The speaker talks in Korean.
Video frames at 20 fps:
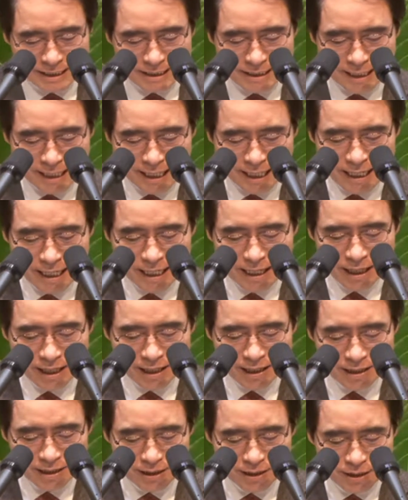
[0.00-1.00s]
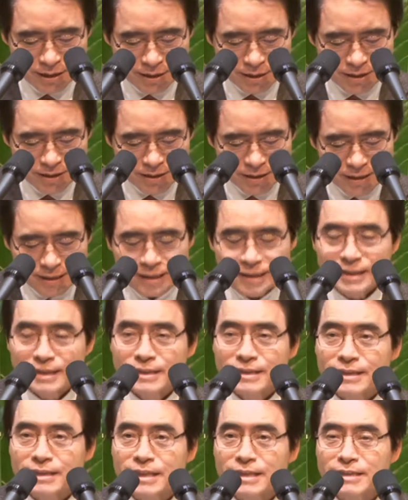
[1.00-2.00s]
자,
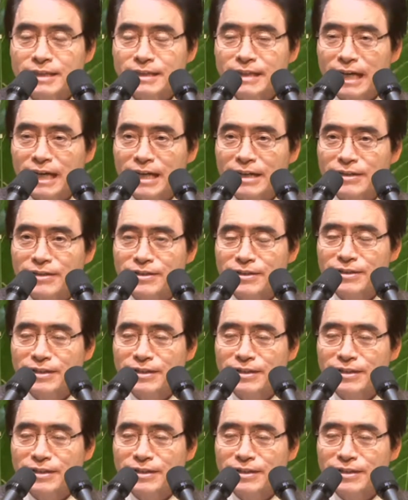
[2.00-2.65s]
이 세상의 거는